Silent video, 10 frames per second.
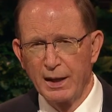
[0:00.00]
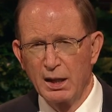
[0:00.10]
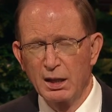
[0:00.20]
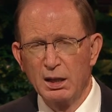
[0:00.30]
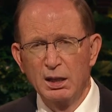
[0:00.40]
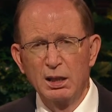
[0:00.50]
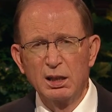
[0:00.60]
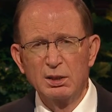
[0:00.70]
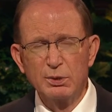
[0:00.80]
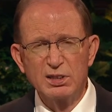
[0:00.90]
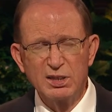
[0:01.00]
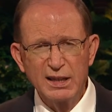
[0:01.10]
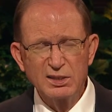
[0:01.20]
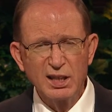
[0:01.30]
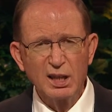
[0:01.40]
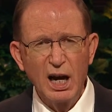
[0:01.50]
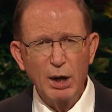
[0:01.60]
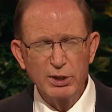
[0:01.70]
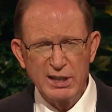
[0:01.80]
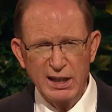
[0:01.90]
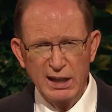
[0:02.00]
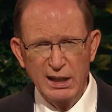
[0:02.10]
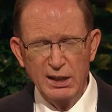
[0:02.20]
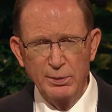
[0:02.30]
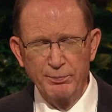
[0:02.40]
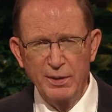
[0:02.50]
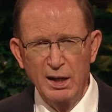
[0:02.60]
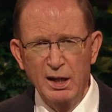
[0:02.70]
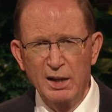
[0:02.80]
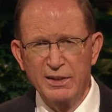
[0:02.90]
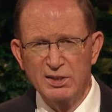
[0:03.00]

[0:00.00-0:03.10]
Il l'a répété de nombreuses fois durant son ministère.